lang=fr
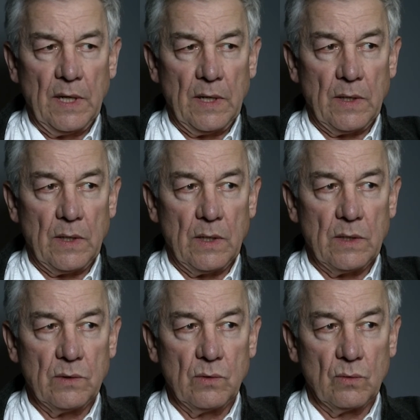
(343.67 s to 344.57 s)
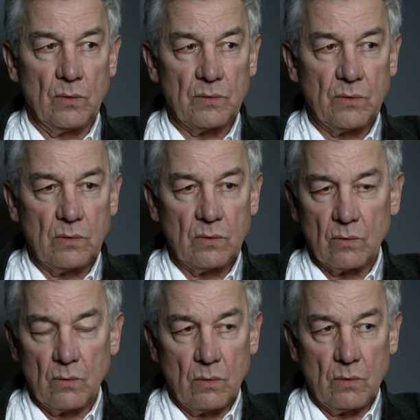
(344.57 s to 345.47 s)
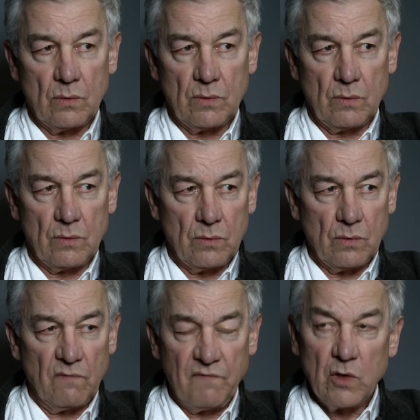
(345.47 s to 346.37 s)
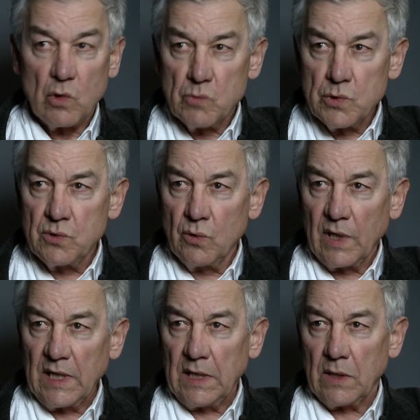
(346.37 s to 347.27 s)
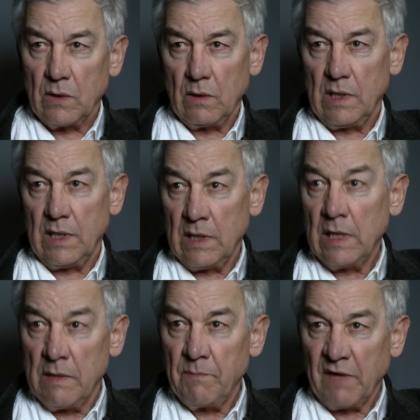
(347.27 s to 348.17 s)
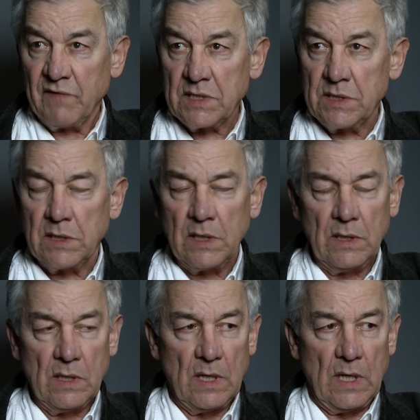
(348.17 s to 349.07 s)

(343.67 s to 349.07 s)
euh, dont on ne fait que mesurer les, perversités.